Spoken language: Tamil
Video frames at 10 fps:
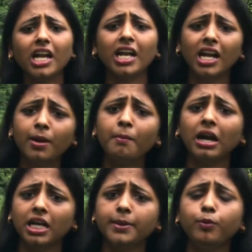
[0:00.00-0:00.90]
நல்ல
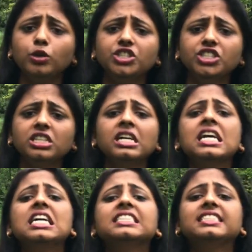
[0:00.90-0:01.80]
மழை பொழிஞ்சு
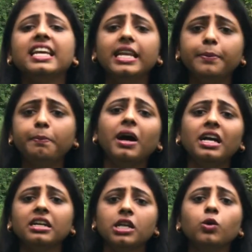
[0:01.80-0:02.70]
செழிப்பாக
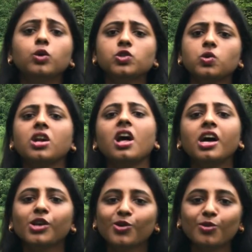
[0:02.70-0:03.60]
இருக்கிற ஒரு சுரணாக
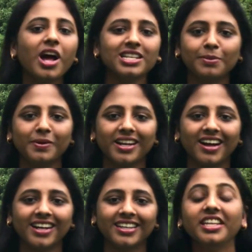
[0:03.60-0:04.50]
இருக்கணும்னு
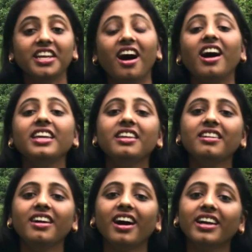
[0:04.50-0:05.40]
ஆசைப்படுறாங்க ஞாயிறு
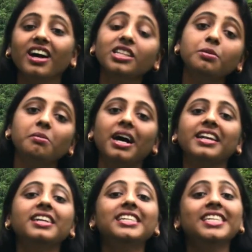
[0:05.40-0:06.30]
காயாது
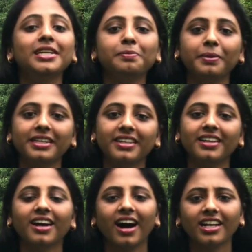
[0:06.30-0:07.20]
மரநிழல் பட்டு
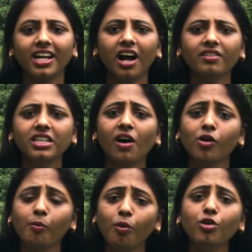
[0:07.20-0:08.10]
அதாவது
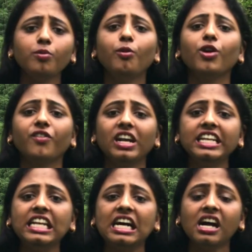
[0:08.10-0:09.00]
அவங்க பொண்ணு போகிற
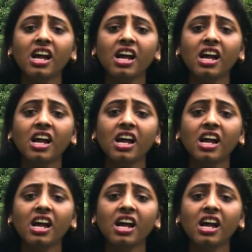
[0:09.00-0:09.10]
வழியில்